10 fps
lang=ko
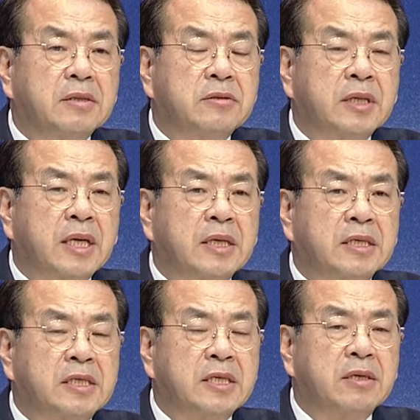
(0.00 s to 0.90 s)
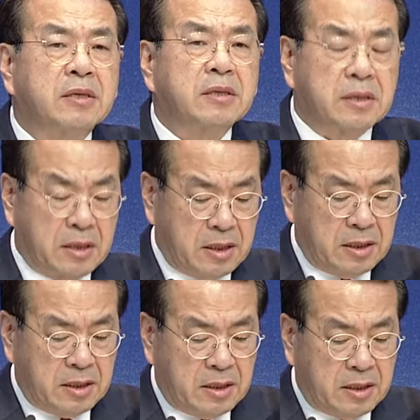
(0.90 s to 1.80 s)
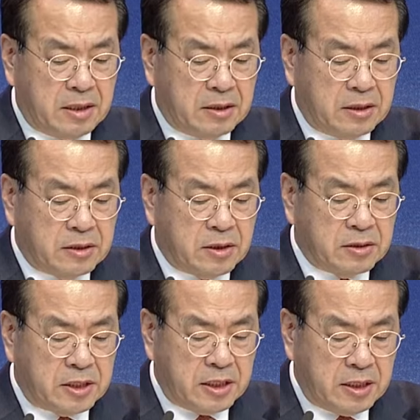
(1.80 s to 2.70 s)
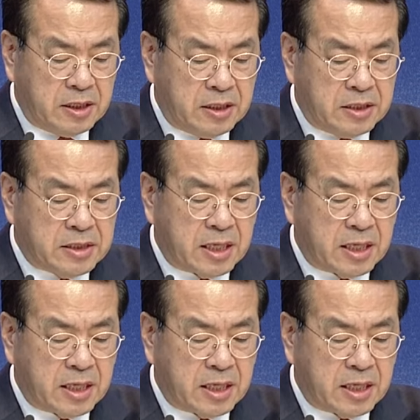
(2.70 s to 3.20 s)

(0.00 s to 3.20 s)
우리가 이 지역 정치